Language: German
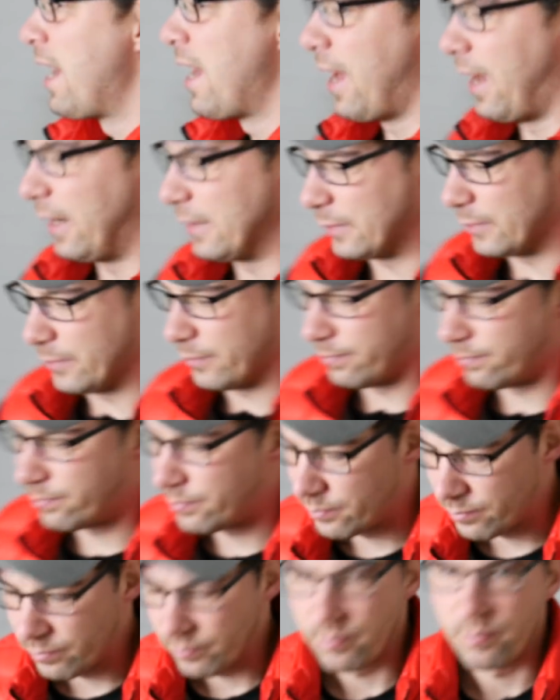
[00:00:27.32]
Also
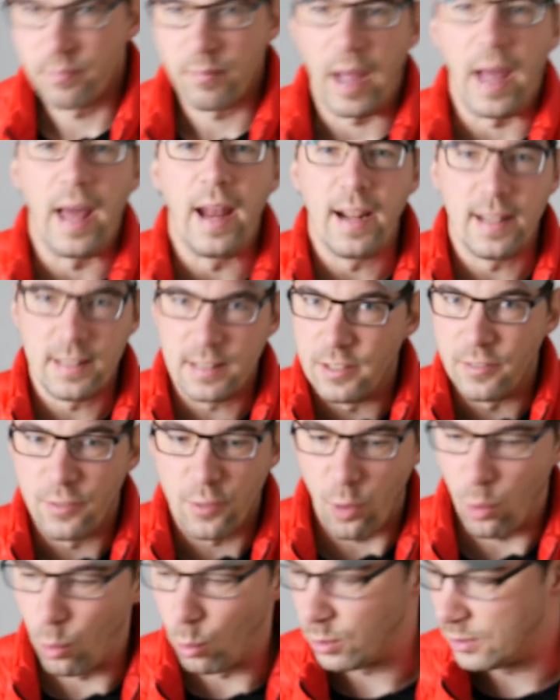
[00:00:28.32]
relativ
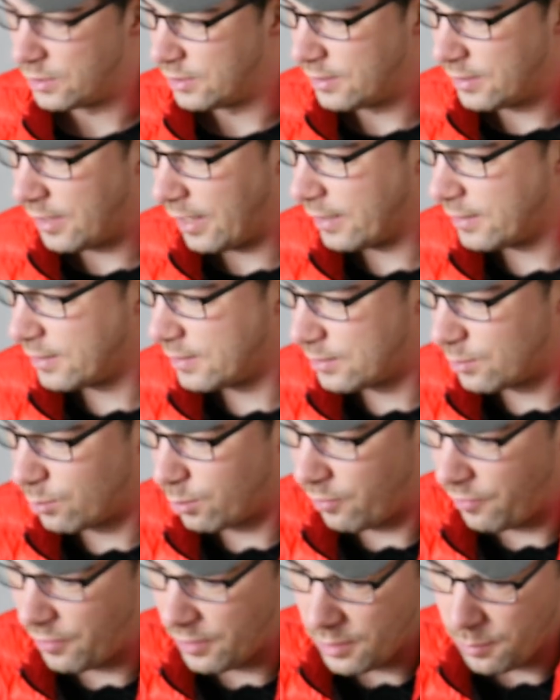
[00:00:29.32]
groß. Ne? Der hat jetzt
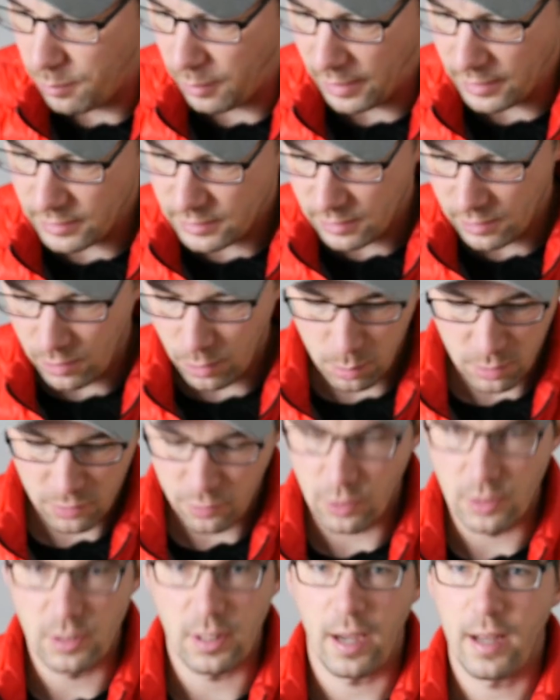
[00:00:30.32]
ungefähr eine Breite, glaube ich,
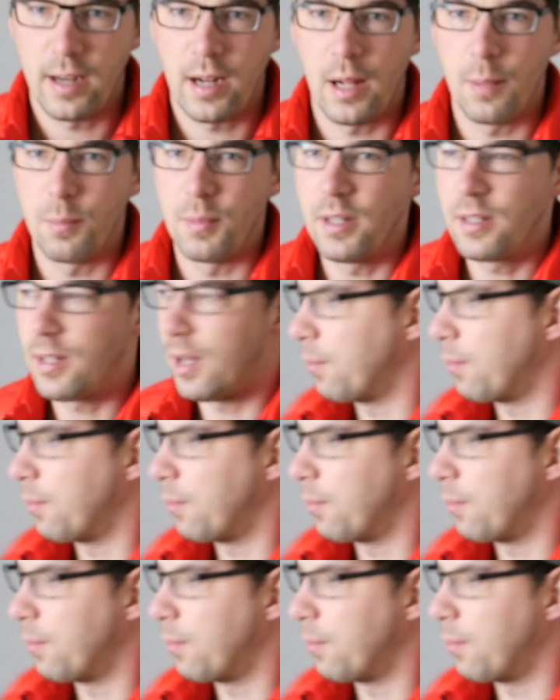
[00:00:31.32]
von dreieinhalb Meter